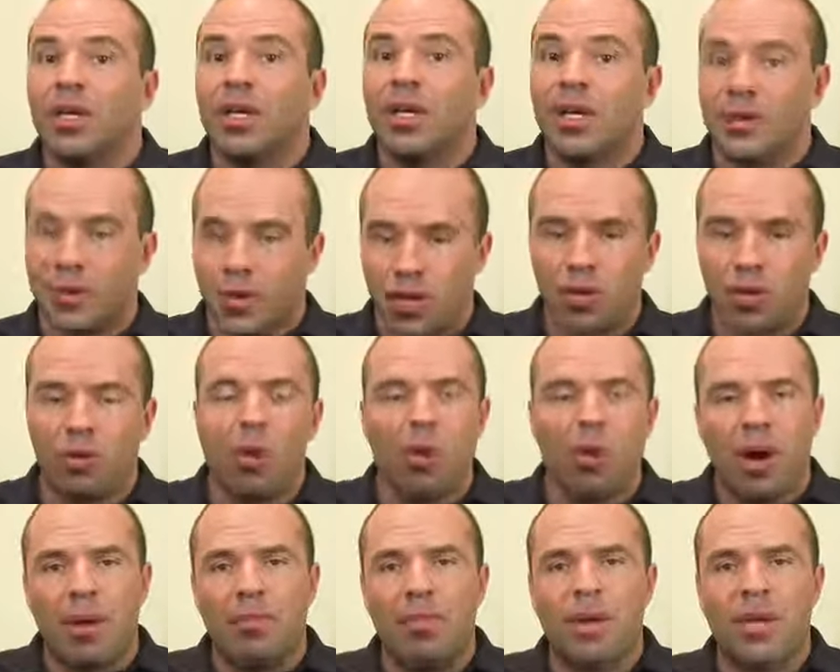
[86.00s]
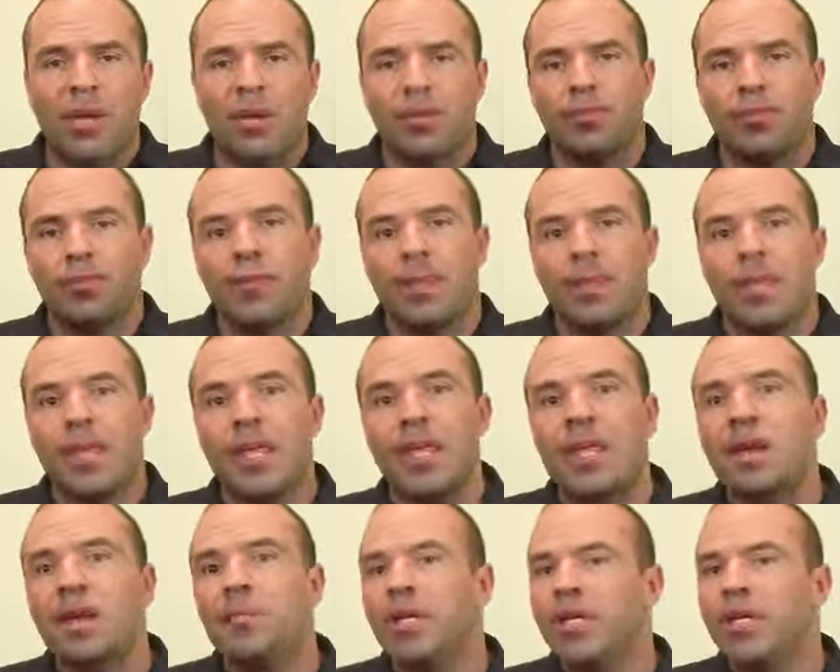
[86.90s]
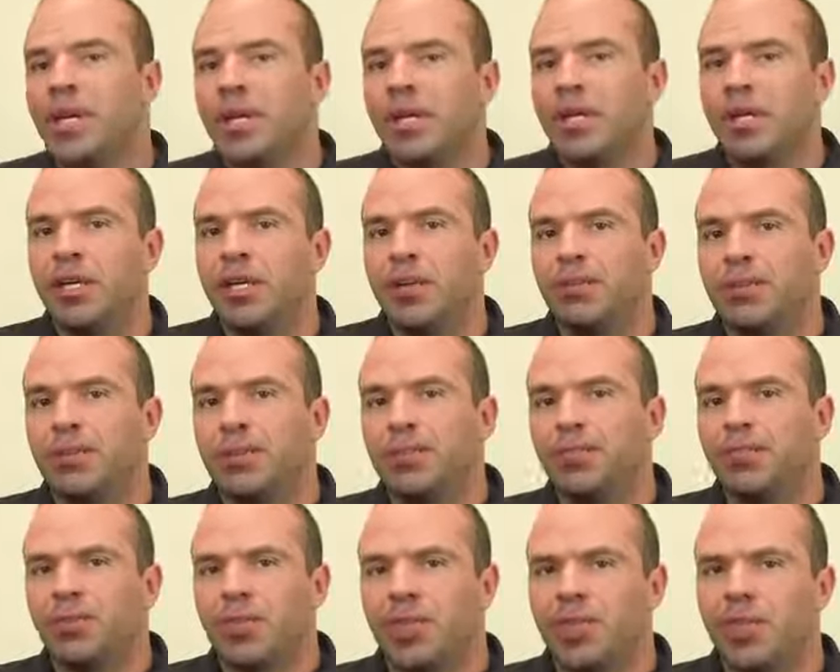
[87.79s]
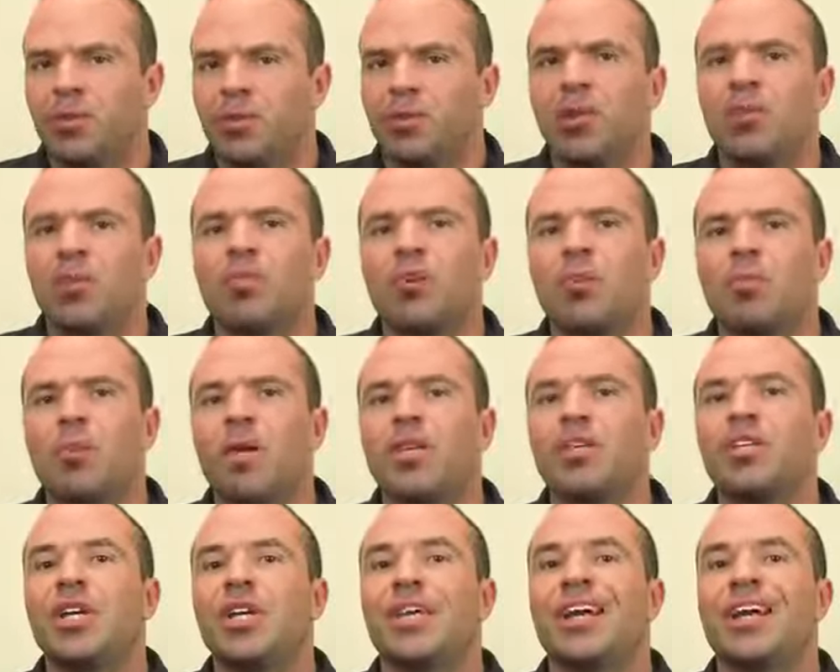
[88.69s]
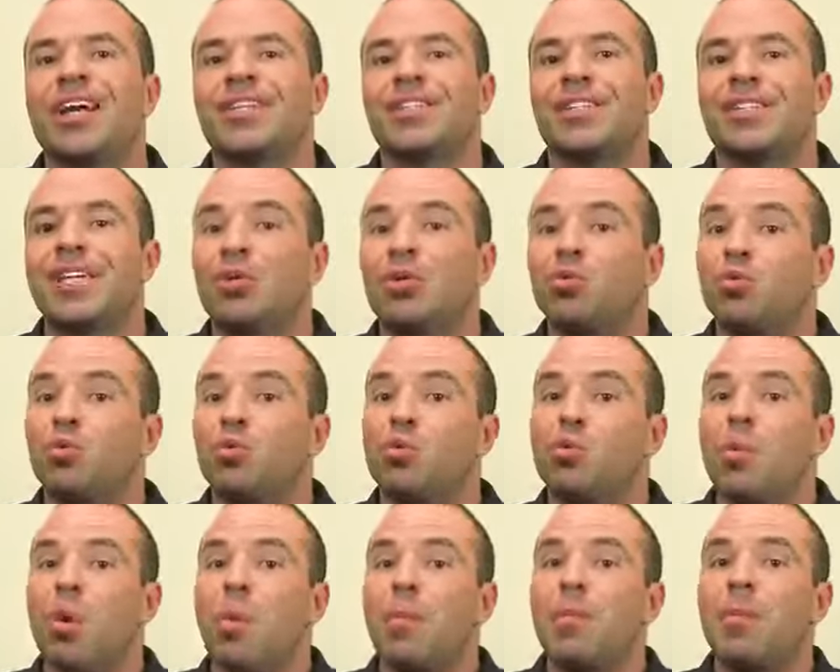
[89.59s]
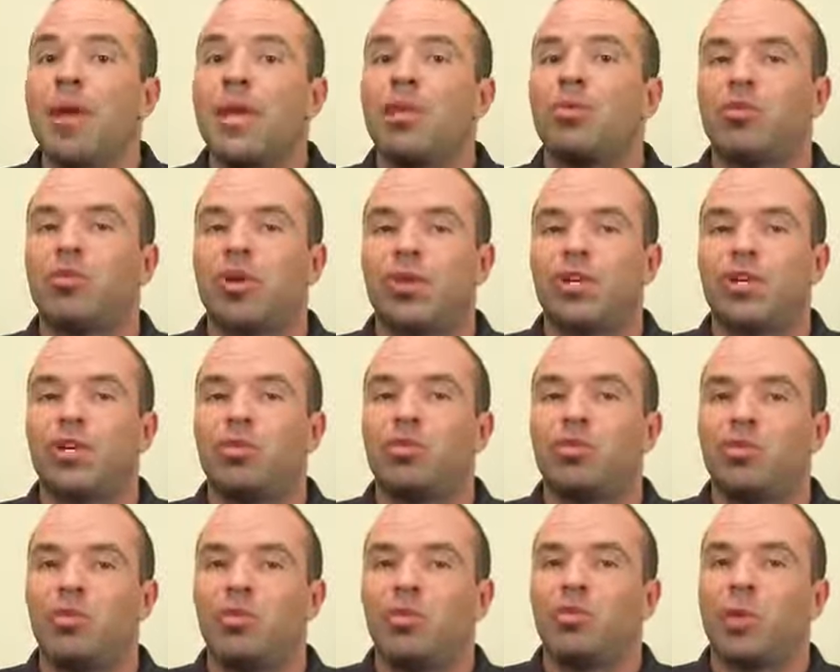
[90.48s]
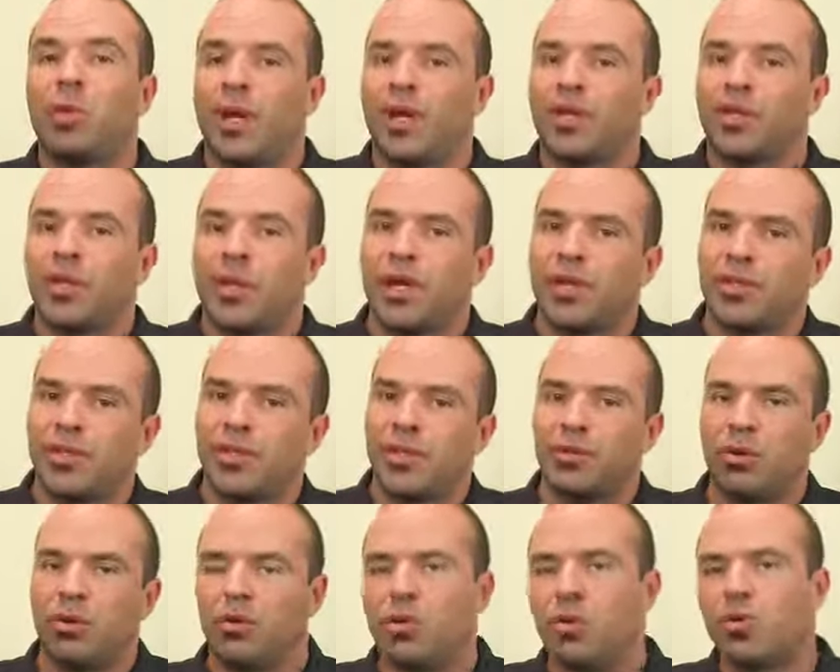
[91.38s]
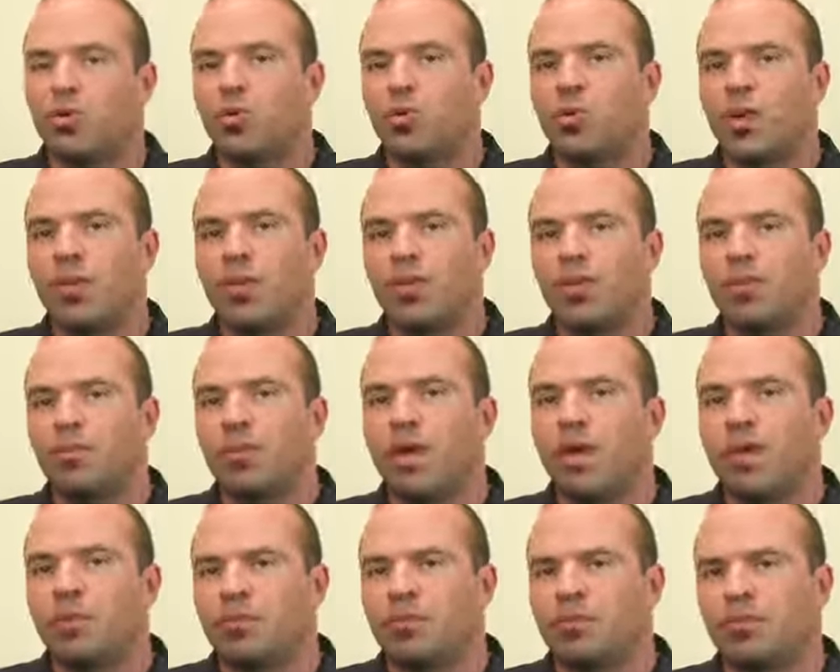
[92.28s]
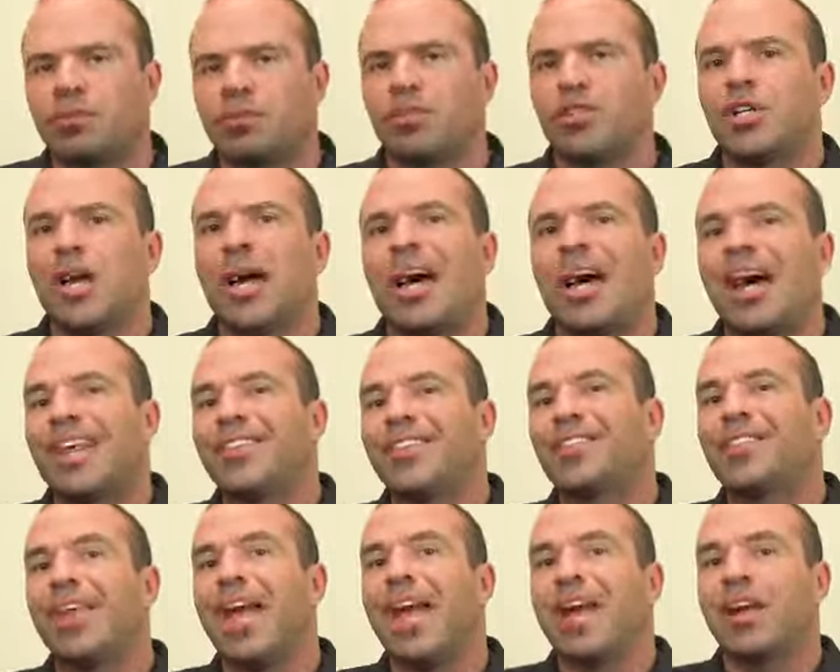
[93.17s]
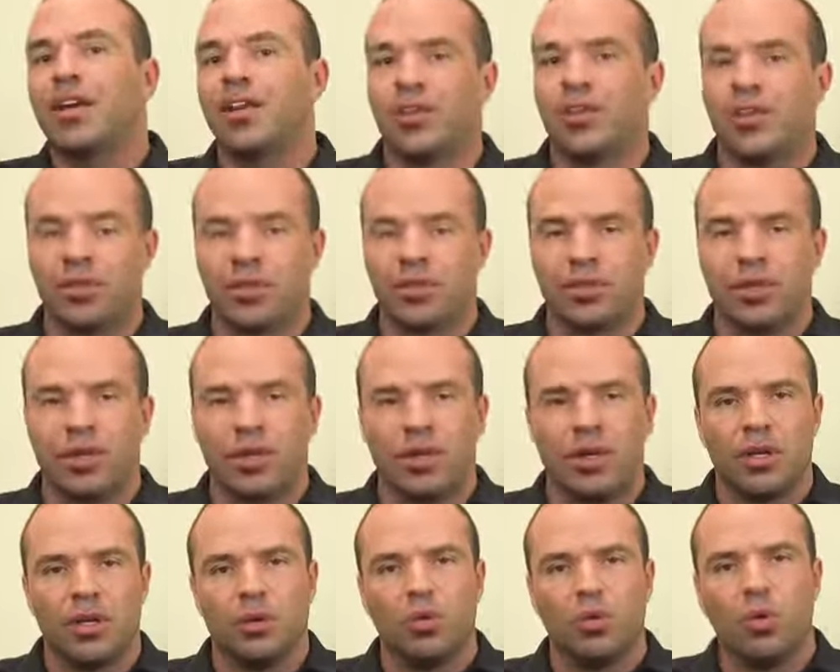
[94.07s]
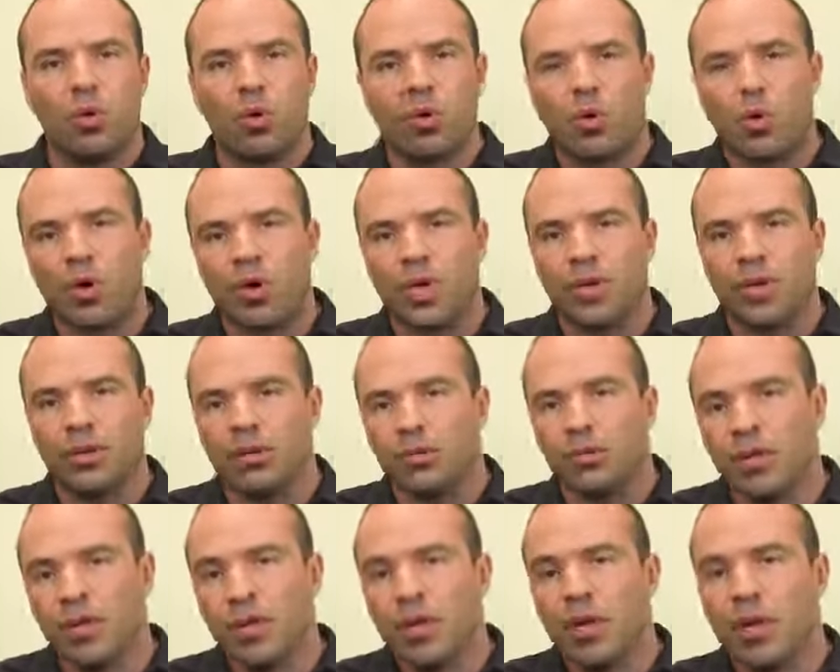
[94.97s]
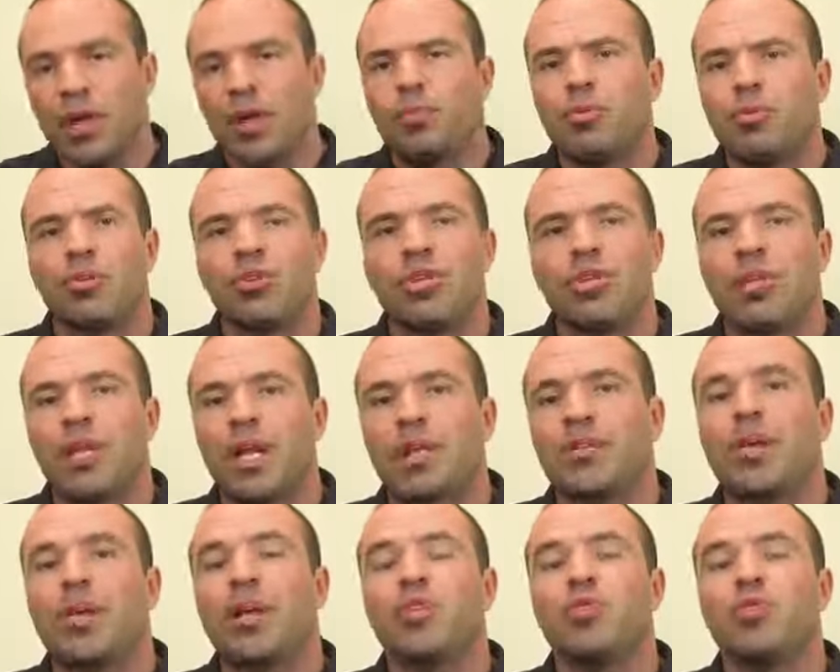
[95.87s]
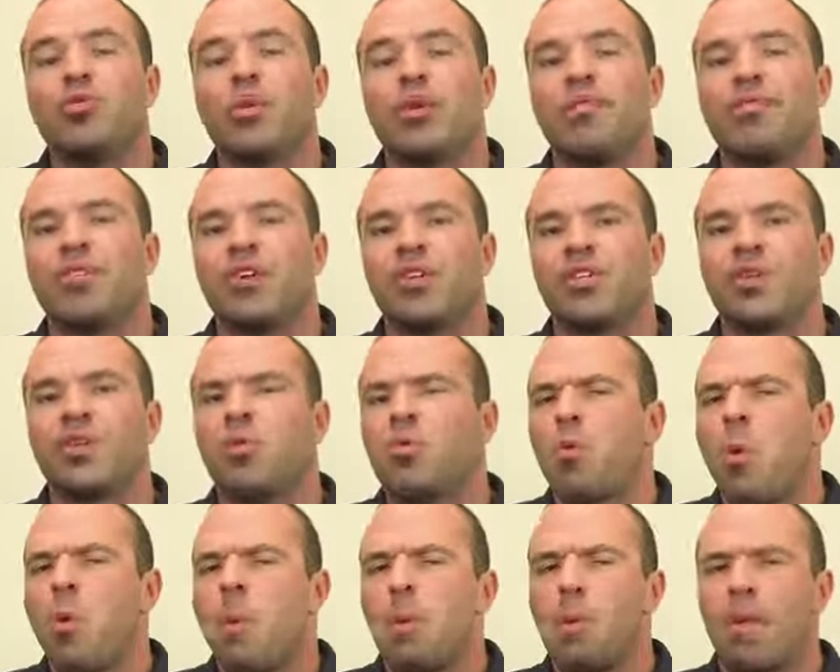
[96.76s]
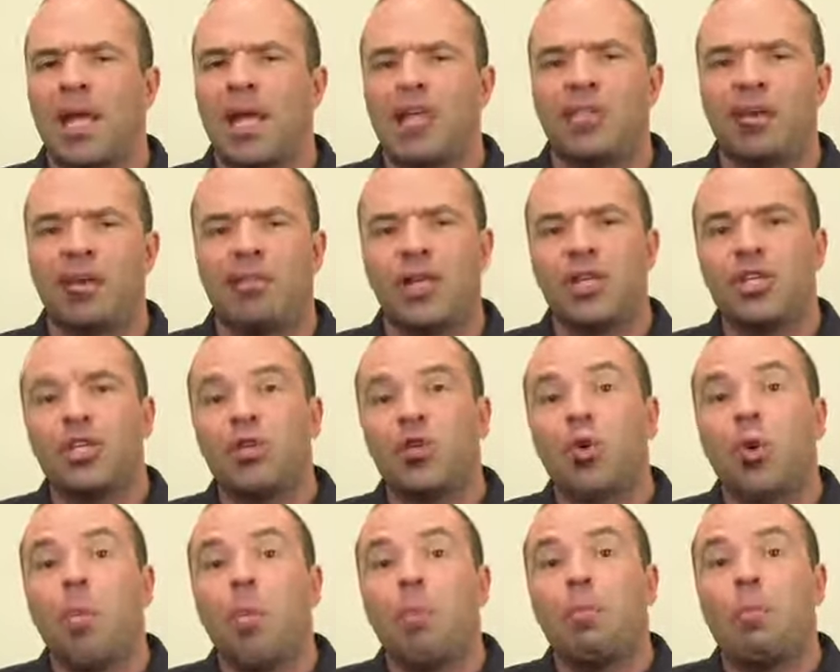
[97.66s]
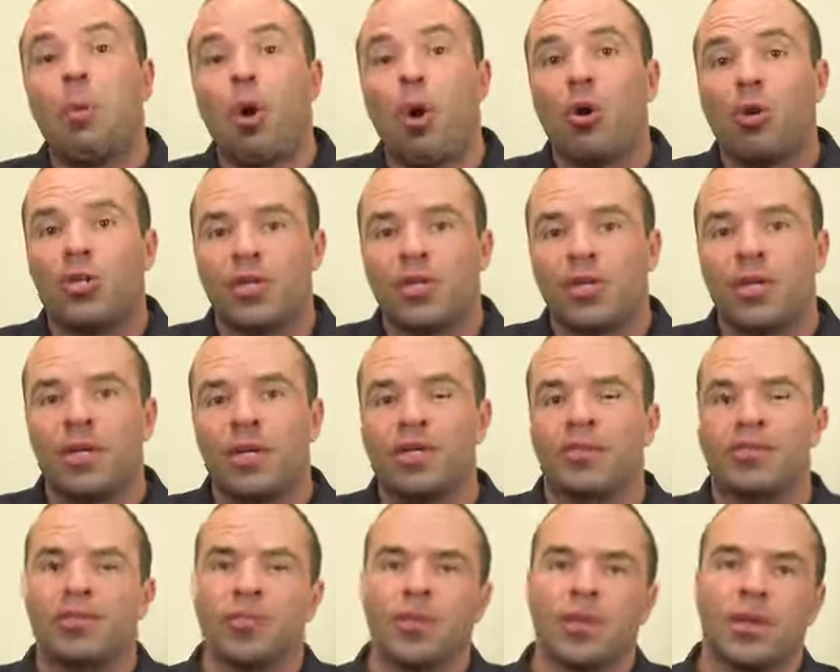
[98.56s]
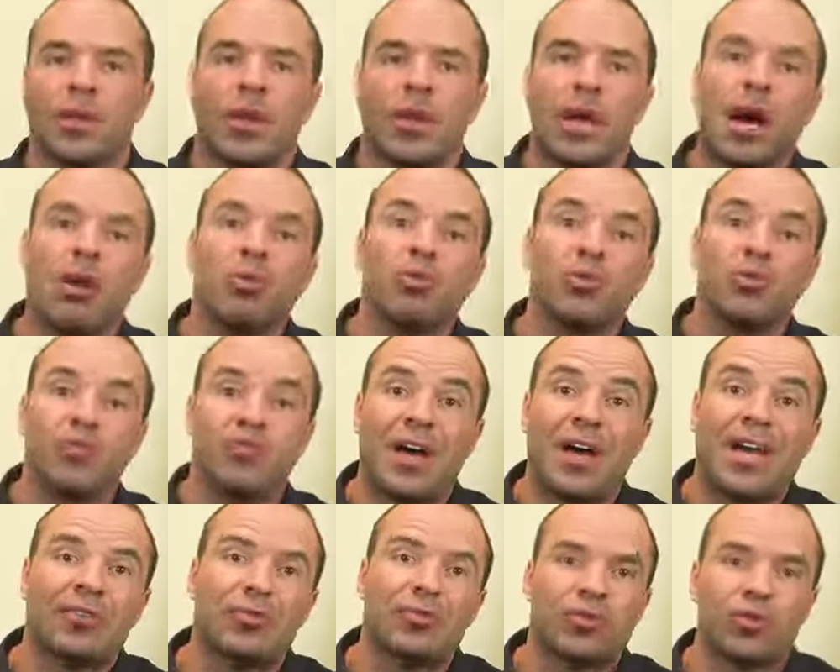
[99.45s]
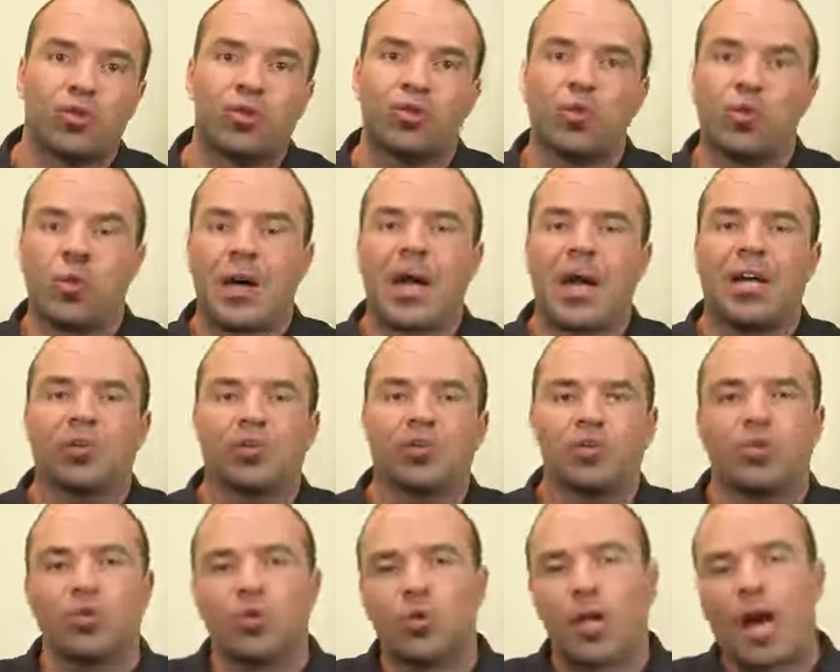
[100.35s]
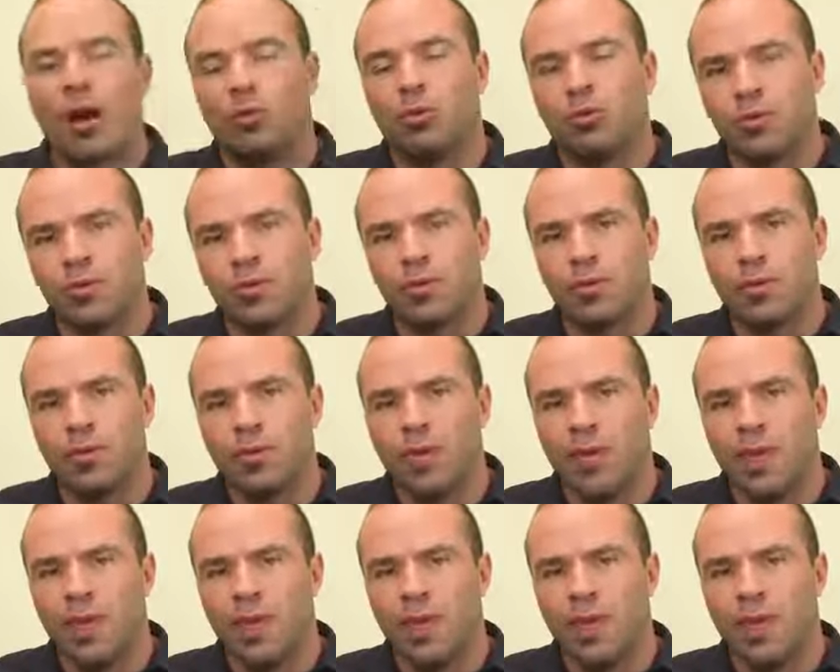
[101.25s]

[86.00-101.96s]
Intrigou a mim e a minha equipe especialmente em razão do momento em que tudo era trazido ao nosso conhecimento, já há décadas do ocorrido, e por se tratar de uma versão completamente oposta aos fatos julgados nos autos.